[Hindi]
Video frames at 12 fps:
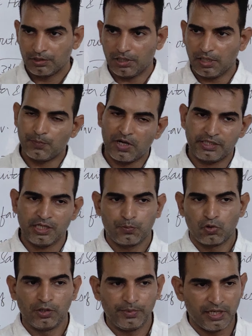ठीक है बाकी
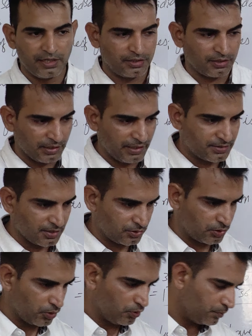आप कोई भी लेटर ले
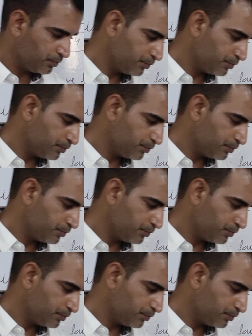सकते हो